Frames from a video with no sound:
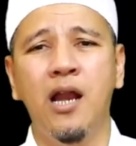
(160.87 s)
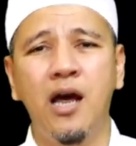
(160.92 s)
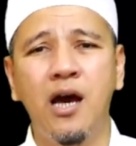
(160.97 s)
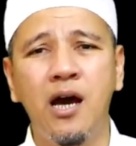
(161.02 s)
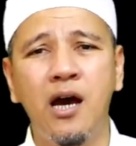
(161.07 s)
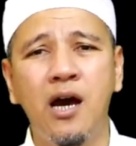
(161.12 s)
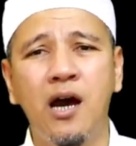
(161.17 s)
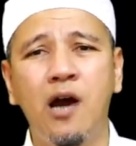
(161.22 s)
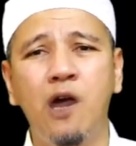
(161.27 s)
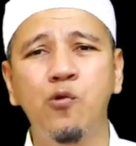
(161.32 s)

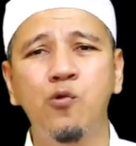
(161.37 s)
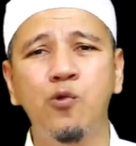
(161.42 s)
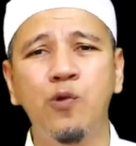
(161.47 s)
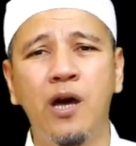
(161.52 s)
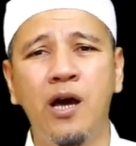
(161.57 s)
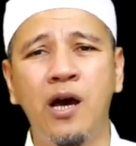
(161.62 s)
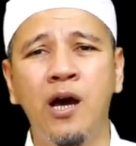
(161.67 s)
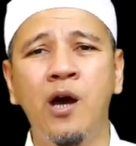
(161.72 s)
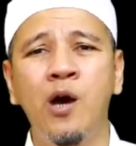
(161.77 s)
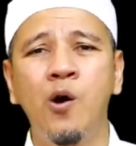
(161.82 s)
La
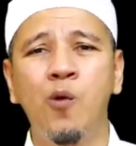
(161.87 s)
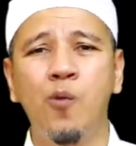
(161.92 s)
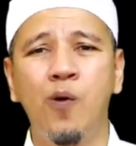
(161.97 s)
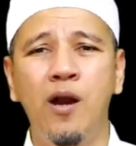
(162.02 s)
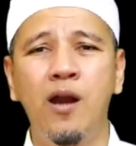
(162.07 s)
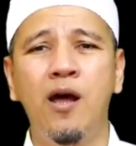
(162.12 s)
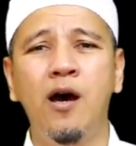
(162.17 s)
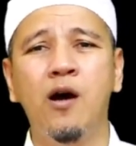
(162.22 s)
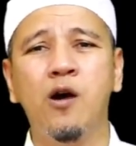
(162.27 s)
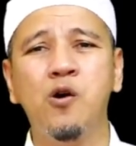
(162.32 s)
haula
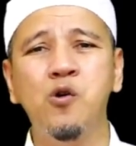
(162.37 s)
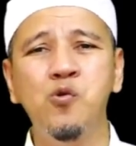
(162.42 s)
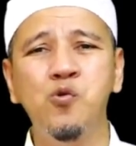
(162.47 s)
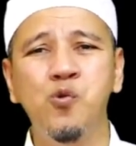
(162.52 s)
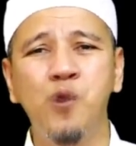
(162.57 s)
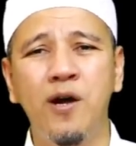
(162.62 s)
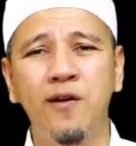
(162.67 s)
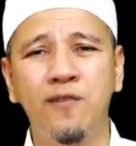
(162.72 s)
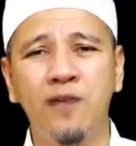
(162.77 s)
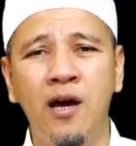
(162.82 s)
wa la
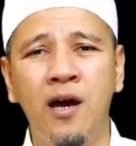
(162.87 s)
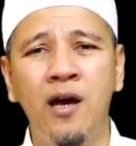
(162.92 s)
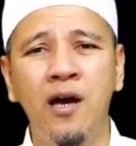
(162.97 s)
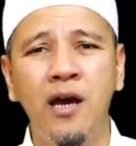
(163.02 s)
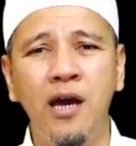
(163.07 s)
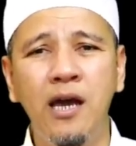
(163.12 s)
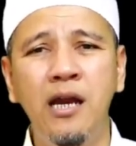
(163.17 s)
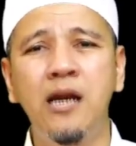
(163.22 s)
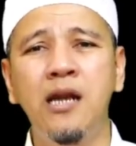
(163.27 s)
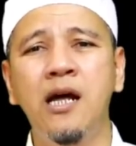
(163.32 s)

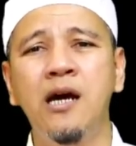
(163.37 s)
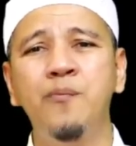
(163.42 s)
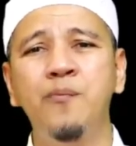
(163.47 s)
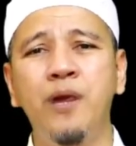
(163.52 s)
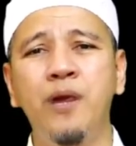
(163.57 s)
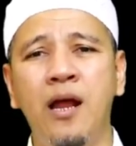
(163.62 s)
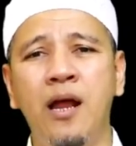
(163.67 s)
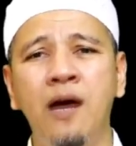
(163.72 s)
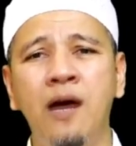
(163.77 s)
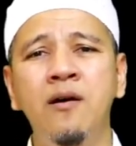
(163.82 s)
quwata illa
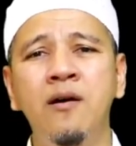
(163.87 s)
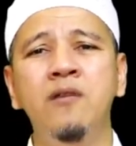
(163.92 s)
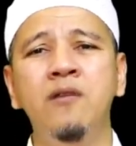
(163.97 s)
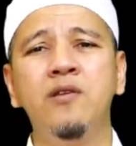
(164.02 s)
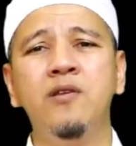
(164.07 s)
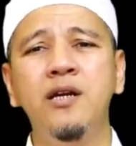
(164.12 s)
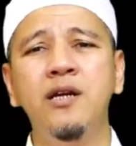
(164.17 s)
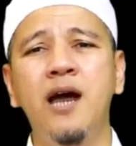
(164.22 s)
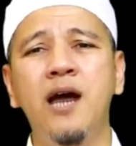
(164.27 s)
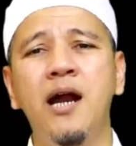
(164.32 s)
billah
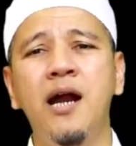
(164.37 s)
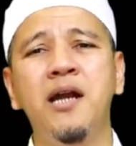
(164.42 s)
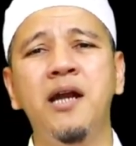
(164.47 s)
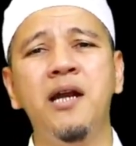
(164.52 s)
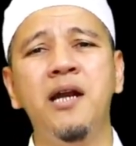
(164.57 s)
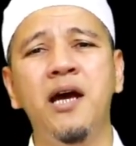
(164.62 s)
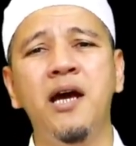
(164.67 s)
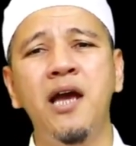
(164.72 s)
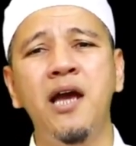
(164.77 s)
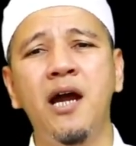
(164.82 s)
tidak
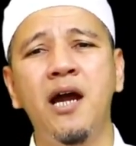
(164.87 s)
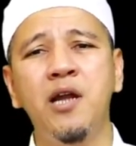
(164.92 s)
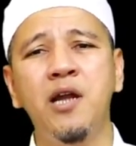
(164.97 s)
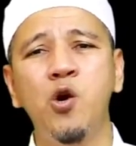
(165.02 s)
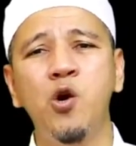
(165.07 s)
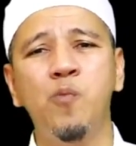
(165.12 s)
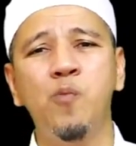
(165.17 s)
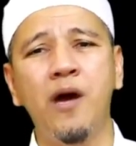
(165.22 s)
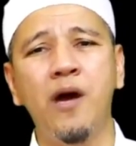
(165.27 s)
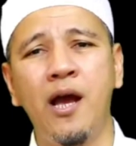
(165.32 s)
ada daya
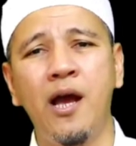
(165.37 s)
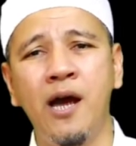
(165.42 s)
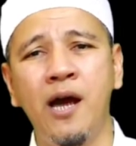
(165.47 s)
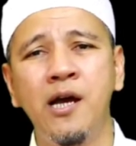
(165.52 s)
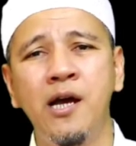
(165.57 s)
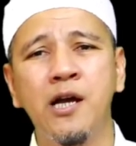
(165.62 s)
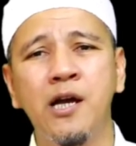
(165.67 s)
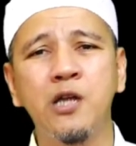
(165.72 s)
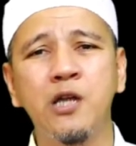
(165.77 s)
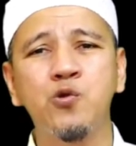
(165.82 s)
dan
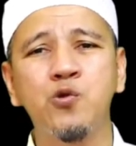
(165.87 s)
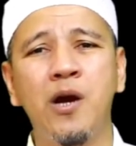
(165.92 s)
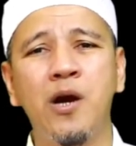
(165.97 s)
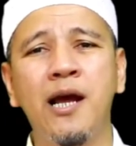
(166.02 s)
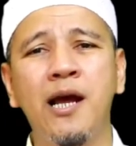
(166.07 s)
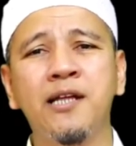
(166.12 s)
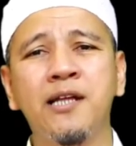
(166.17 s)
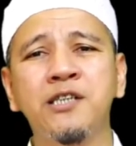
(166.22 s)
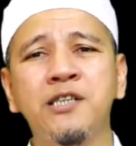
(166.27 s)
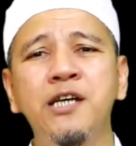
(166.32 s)
upaya
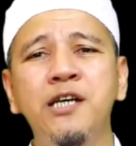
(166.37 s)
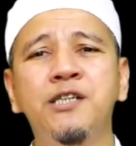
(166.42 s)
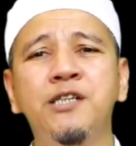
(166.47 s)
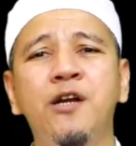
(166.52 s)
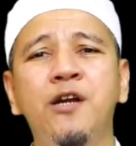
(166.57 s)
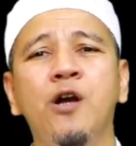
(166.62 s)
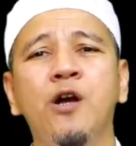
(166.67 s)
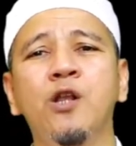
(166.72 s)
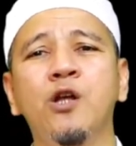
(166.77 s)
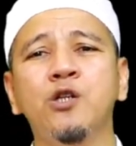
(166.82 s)
kecuali atas
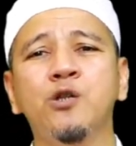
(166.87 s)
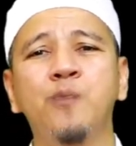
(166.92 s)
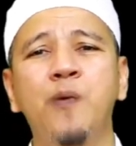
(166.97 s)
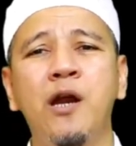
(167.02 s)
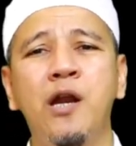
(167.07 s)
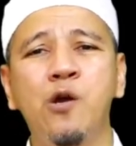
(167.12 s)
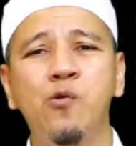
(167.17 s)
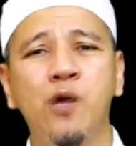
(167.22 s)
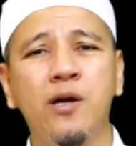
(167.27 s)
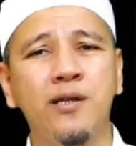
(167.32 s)
izin Allah
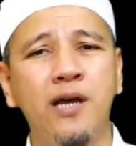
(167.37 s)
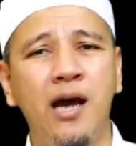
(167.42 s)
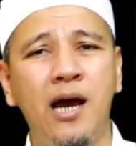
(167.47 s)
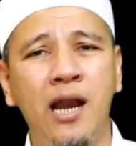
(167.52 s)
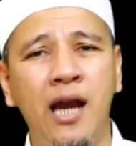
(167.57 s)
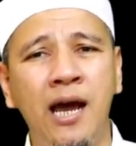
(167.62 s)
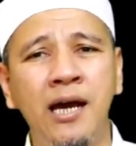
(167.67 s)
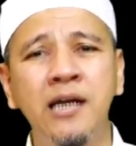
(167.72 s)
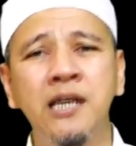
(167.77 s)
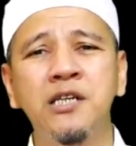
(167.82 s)
Subhanahu wa
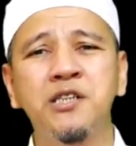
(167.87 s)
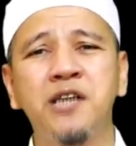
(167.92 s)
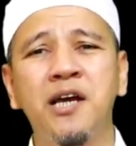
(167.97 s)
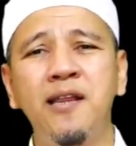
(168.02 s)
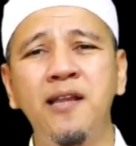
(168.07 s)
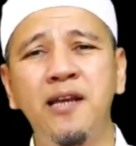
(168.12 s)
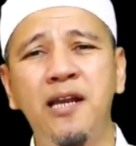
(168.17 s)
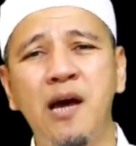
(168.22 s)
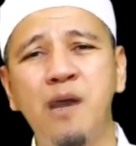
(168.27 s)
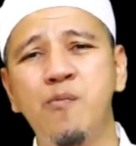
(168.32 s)
taala.
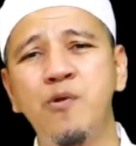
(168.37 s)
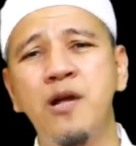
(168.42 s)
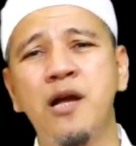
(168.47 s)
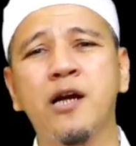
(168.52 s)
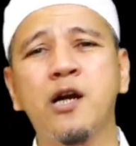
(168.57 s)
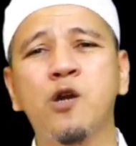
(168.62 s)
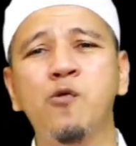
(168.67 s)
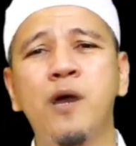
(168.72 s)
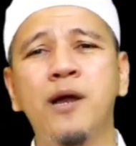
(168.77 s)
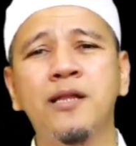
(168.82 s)
Saya tidak
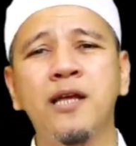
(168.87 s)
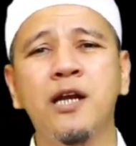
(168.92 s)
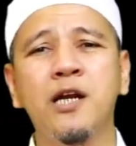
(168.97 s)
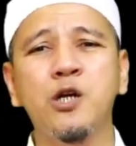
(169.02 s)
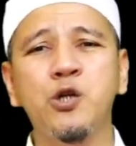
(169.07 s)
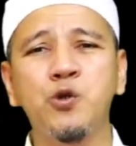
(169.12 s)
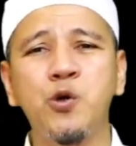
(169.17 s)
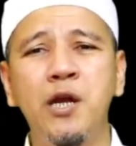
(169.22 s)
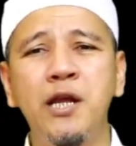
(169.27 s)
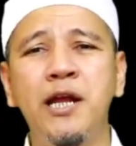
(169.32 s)
punya
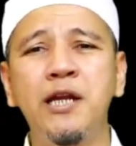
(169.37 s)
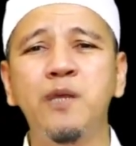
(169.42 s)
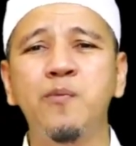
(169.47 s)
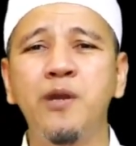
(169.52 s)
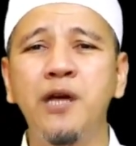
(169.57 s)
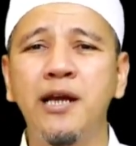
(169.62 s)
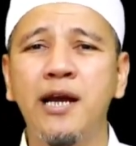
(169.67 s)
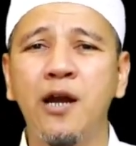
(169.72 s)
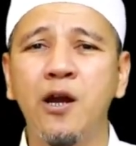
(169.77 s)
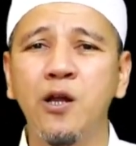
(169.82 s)
kekuatan kecuali yang
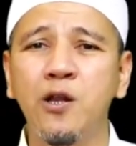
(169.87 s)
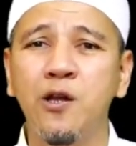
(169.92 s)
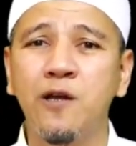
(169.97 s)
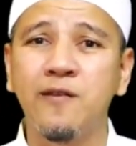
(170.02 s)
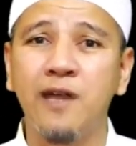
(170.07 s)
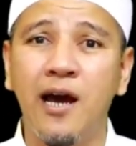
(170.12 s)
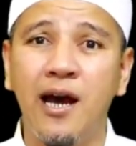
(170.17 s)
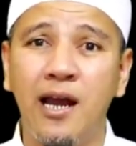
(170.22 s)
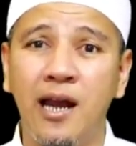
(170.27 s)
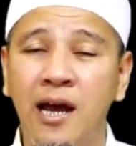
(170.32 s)
diberikan
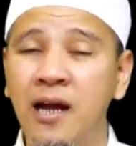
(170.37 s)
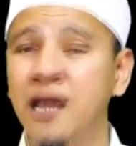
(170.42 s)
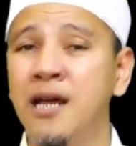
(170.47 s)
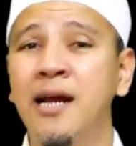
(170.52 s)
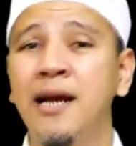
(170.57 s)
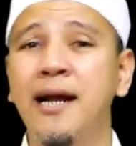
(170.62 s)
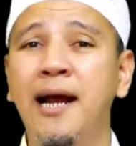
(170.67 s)
Allah taala.